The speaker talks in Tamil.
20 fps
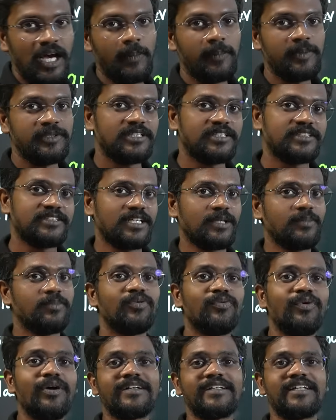அப்போ இந்த இடத்துல
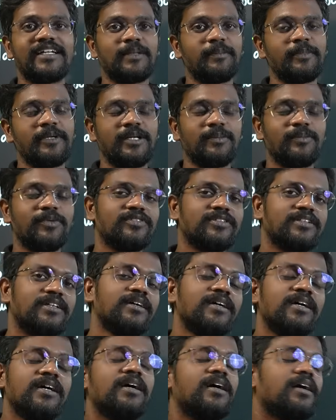நம்ம ஒர்க் டென் அப்படின்னு நம்ம வந்து
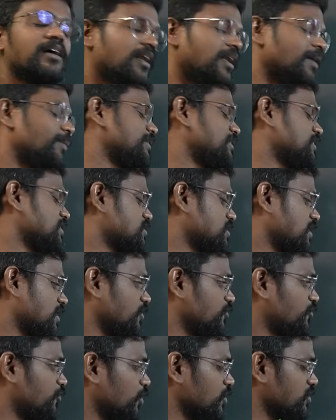லெவன்த்
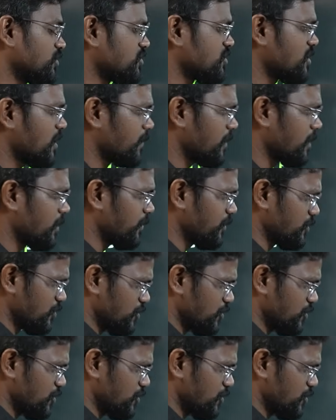ஸ்டாண்டர்ட் ஃபோர்த்து சாப்டரில்